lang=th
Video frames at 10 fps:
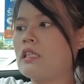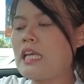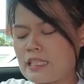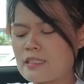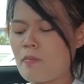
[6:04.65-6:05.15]

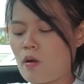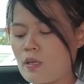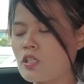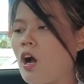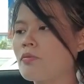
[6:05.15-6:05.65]
เนี่ย จะบอก
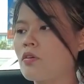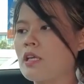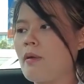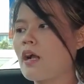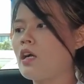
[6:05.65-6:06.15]
ว่าชอบตรง
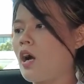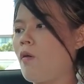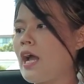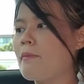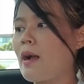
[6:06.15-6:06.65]
นี้มาก คือเขา
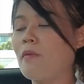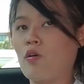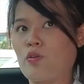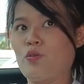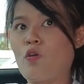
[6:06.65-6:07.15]
ให้มาเหมือ
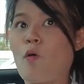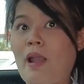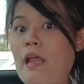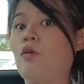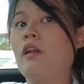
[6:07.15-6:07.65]
นรถยุโรป
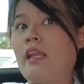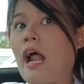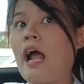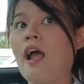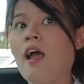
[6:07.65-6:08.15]
หลายรุ่นเลยนะ